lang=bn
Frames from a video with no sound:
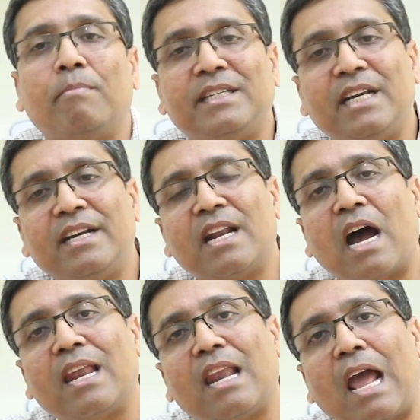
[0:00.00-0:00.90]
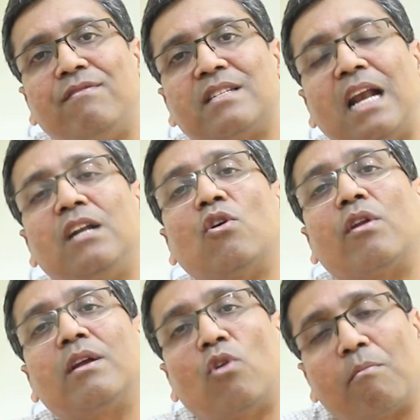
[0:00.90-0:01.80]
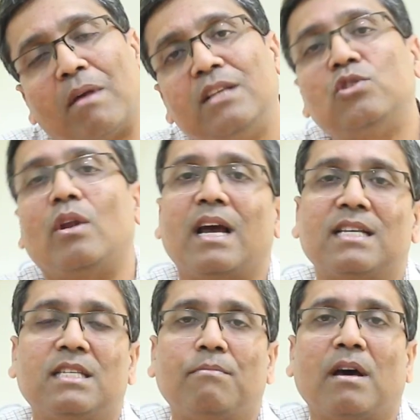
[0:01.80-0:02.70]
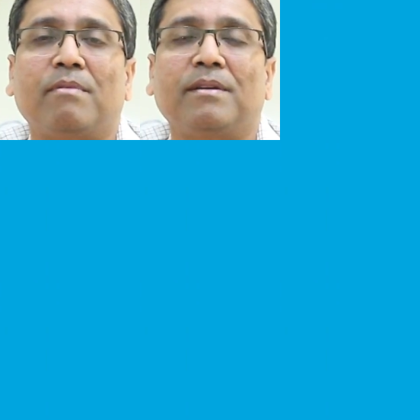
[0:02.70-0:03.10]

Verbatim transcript: পেশেন্টের আগের লাইফস্টাইলটা অনেক নর্মালে চলে আসতে পারবে